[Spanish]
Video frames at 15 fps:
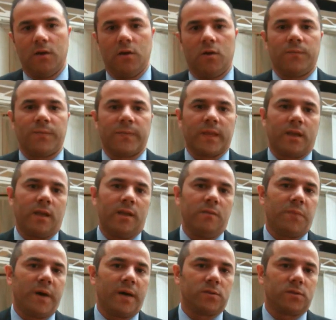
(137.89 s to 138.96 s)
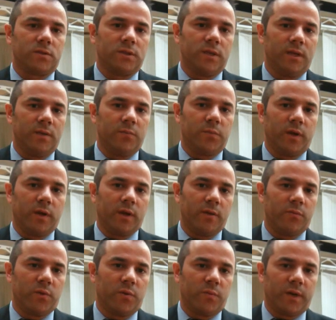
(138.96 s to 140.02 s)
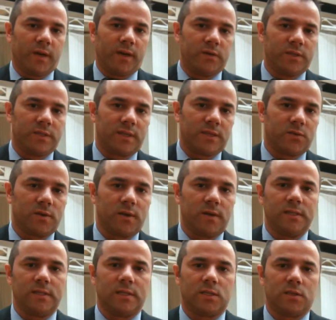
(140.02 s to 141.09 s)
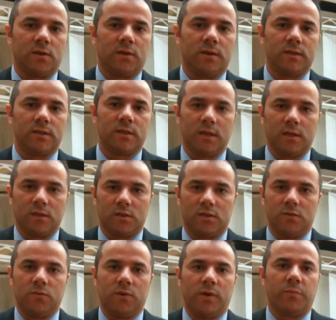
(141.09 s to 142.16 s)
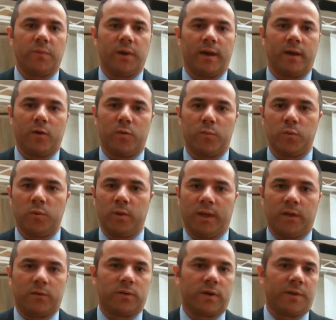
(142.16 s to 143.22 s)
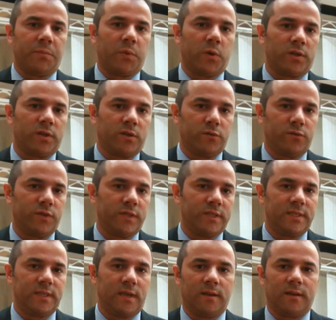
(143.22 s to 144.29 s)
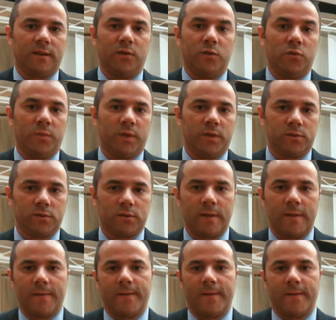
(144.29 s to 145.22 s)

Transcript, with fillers: ¿no? ¿Qué impacto tiene, por ejemplo, para nuestras organizaciones si un empleado publica un reporte confidencial de números,